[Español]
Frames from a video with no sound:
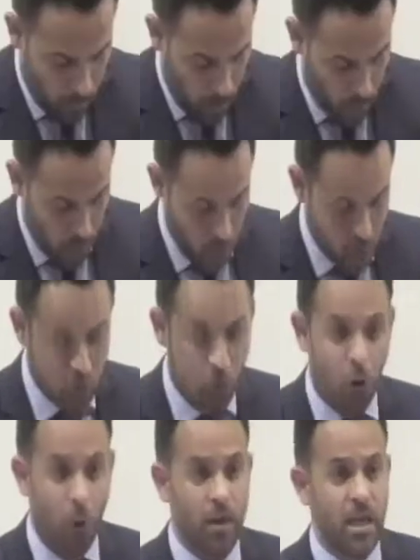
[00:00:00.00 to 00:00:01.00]
por los
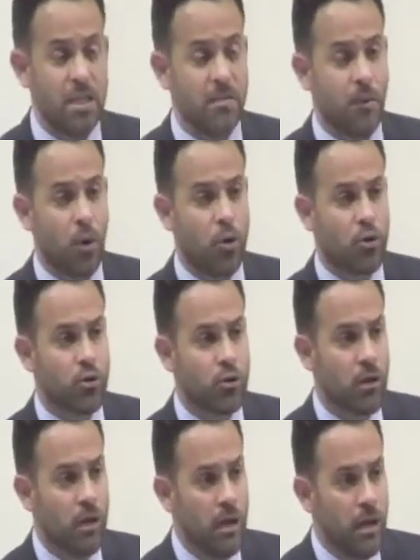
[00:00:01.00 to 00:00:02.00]
obispos
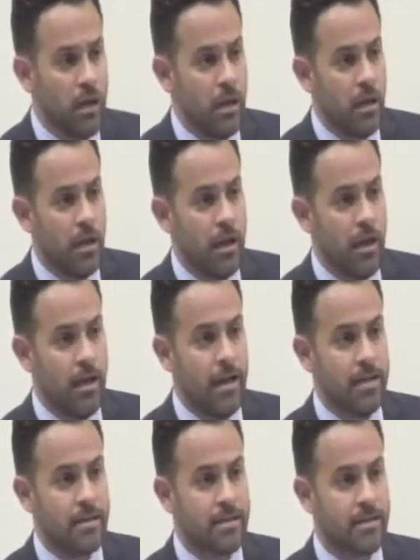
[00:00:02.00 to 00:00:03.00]

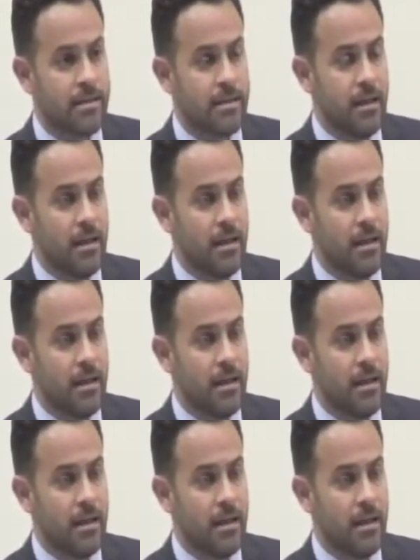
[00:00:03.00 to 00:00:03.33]
es,